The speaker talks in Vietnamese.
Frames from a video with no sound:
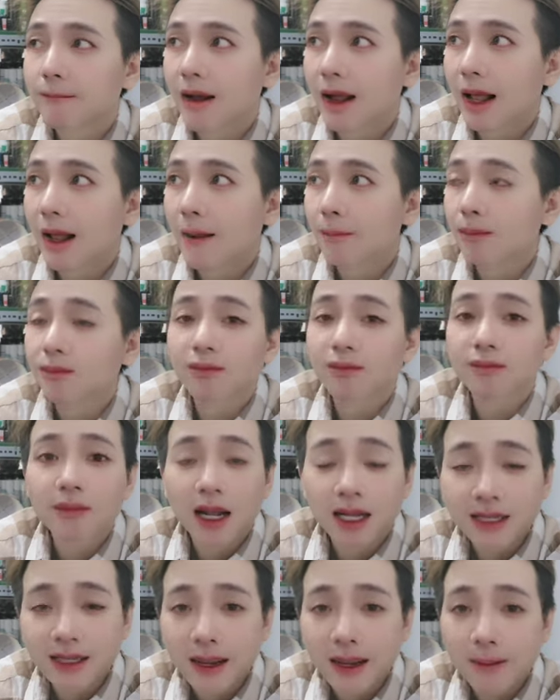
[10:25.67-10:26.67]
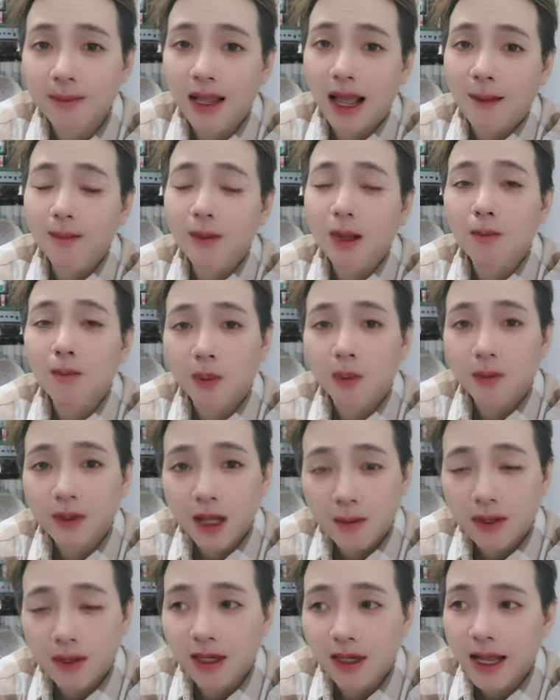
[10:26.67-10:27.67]
và bệnh trầm cảm là một
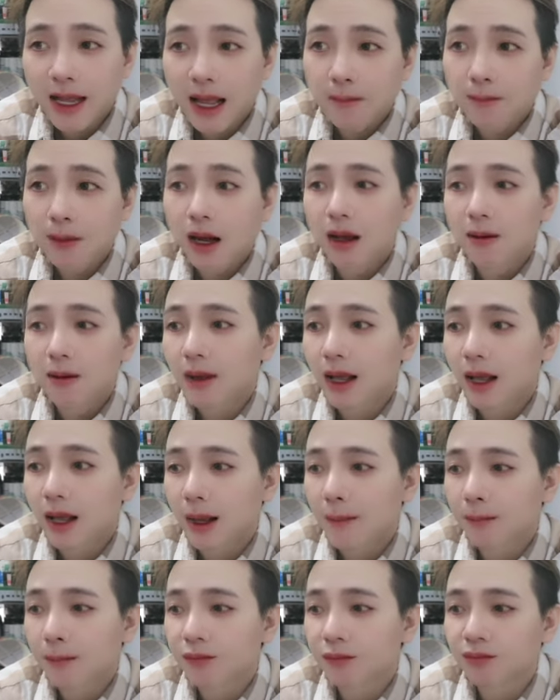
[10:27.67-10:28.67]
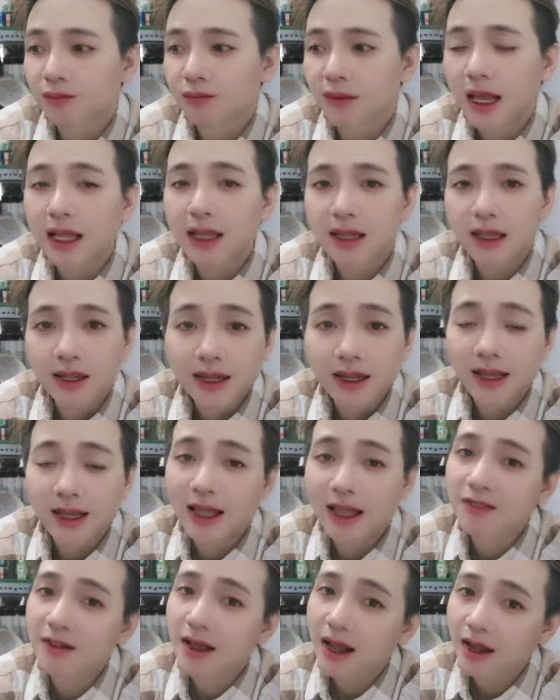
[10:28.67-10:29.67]
trong những căn bệnh mà cái tỷ lệ
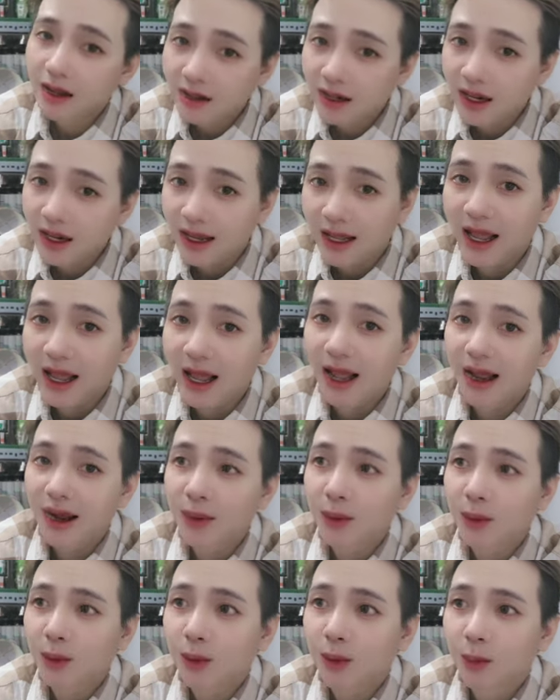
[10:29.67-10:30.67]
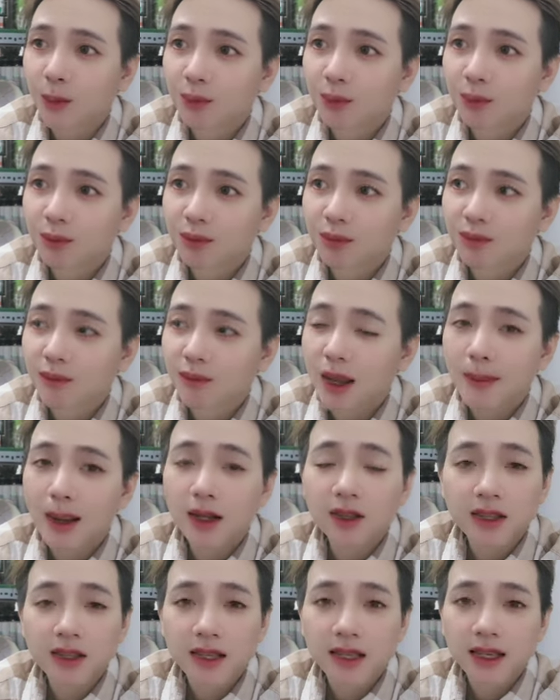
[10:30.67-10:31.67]
tái phát rất là cao may
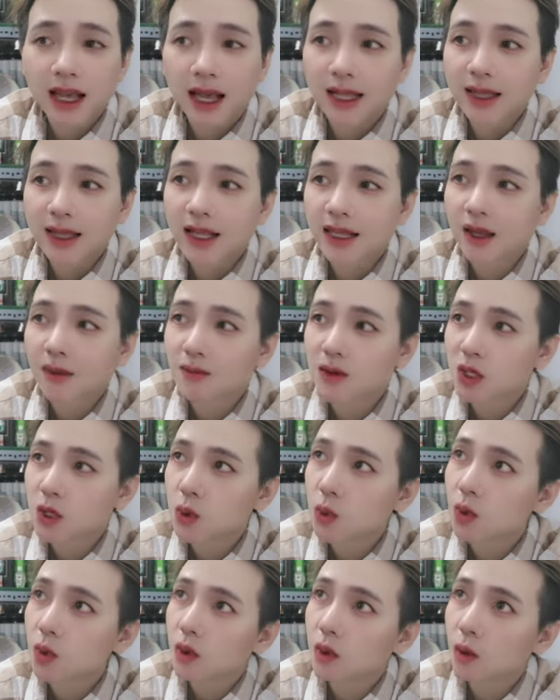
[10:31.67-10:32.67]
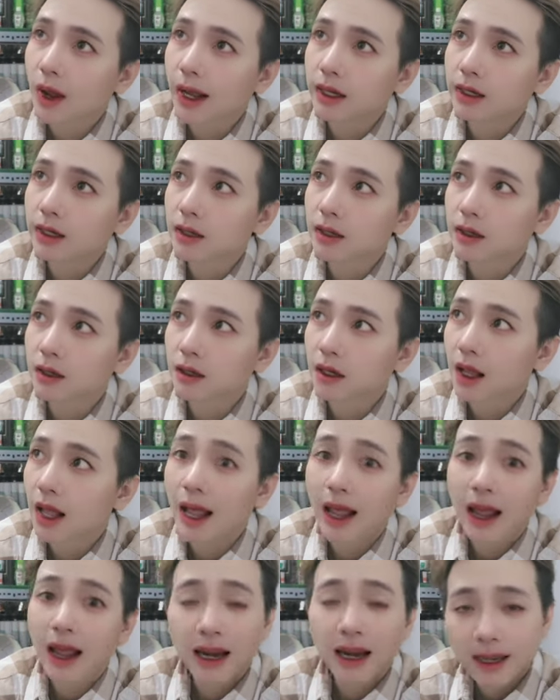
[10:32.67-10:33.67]
mắn cho chí cảnh là trong suốt khoảng chừng
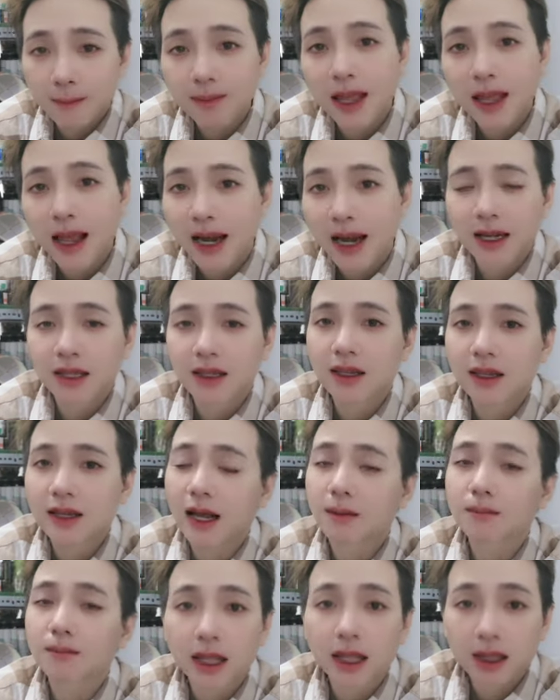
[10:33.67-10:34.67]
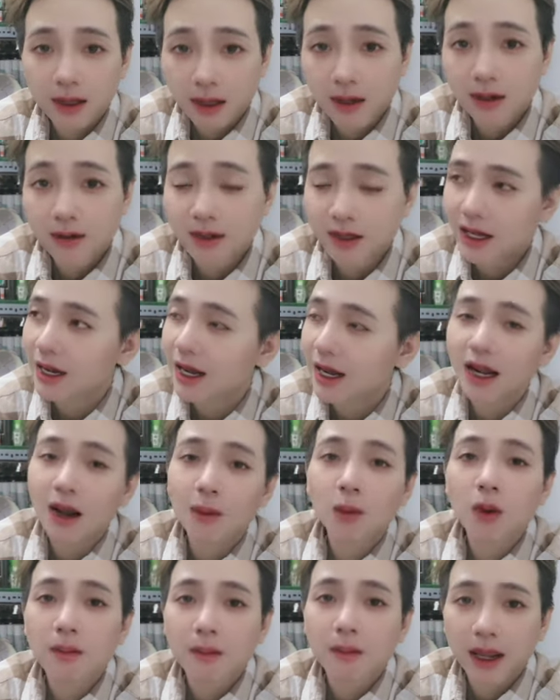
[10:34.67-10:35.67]
2 năm nay là chí cảnh bình thường chí cảnh
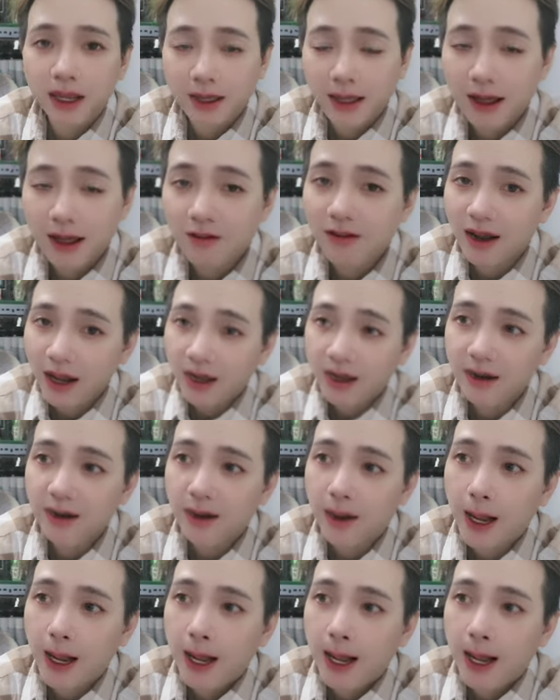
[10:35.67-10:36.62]
không có bị tái phát